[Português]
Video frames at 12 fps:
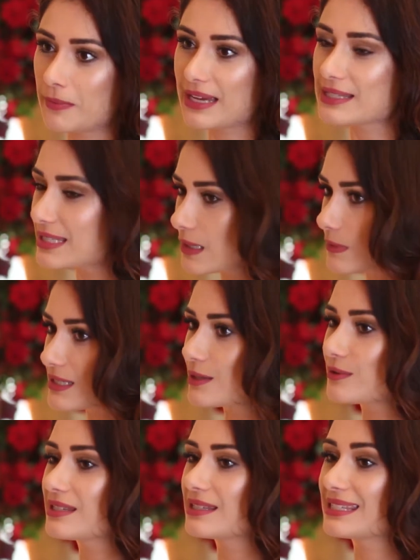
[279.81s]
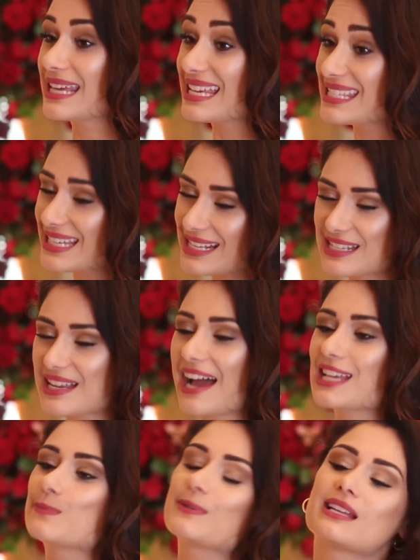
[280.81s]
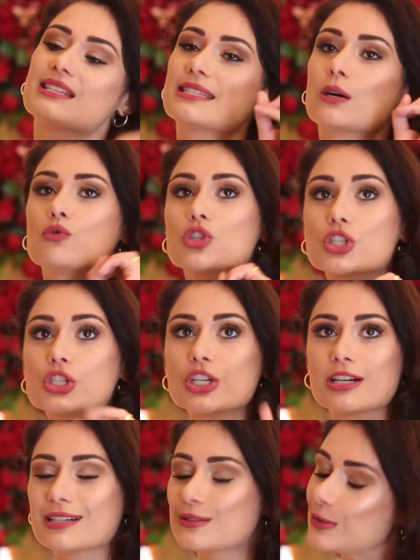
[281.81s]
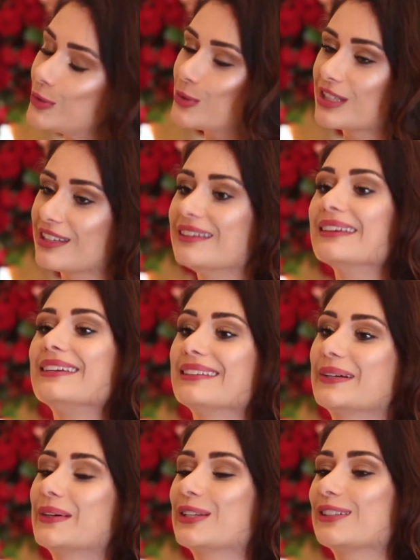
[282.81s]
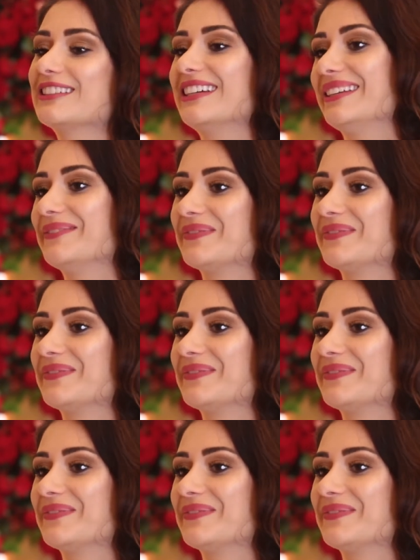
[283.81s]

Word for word: mais simples, são essenciais porque eles dão um tchan no look então anota aí.